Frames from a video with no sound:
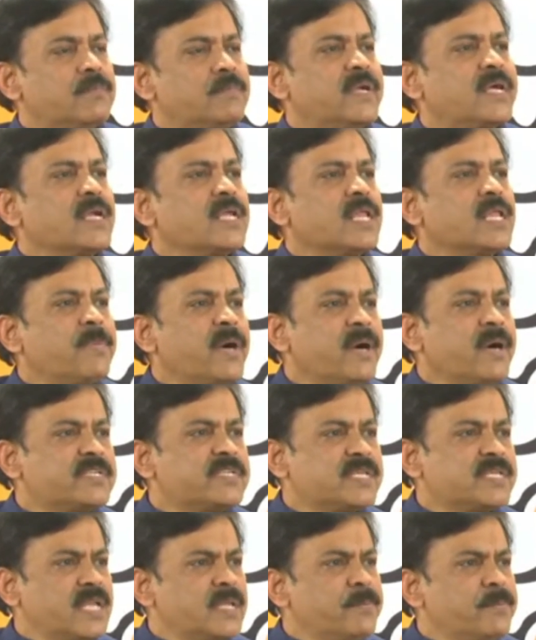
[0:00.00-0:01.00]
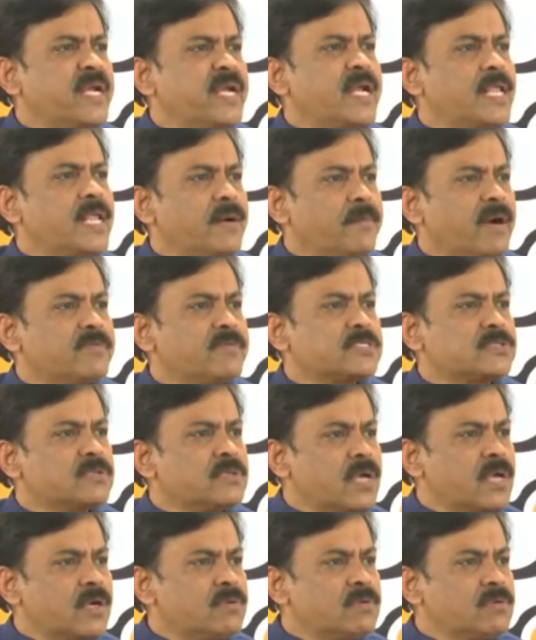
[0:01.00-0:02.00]
మీరు ఎలా భావించింది మీరు ఎలా
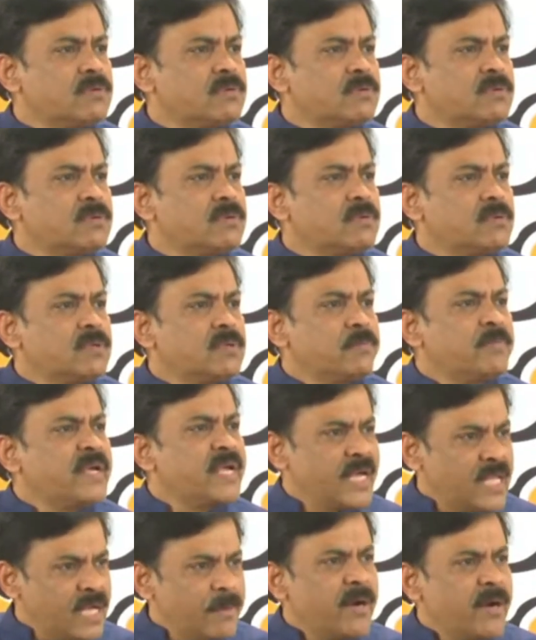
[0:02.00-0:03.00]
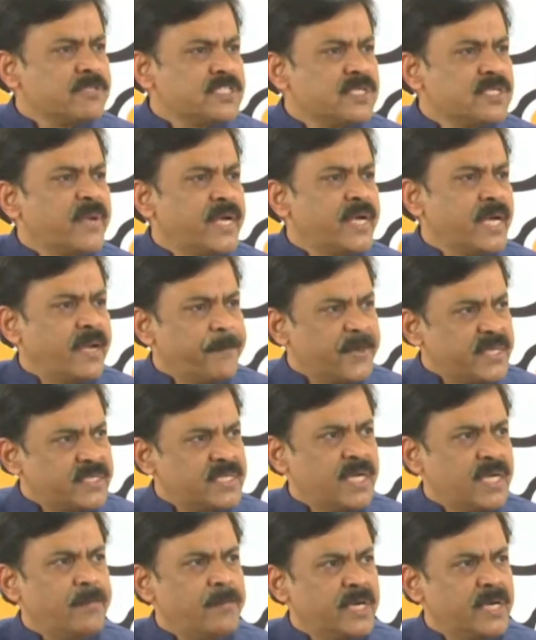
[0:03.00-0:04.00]
భావిస్తున్నారు మీరు ఎలా భావిస్తున్నారు మీరు ఏ
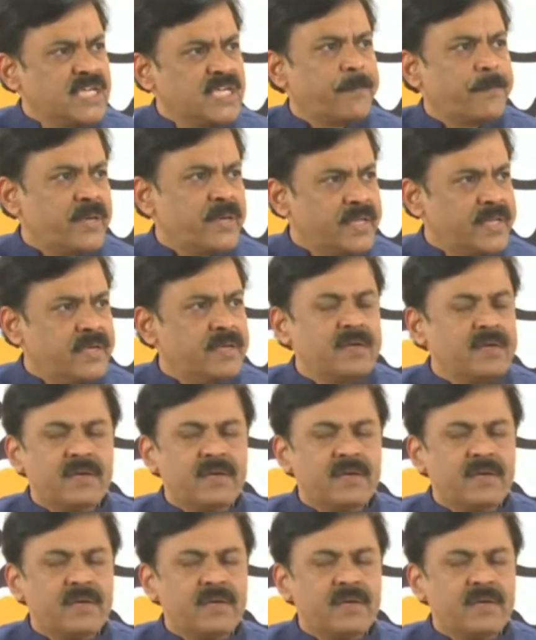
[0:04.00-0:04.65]
పత్రిక మీరు చెప్పండి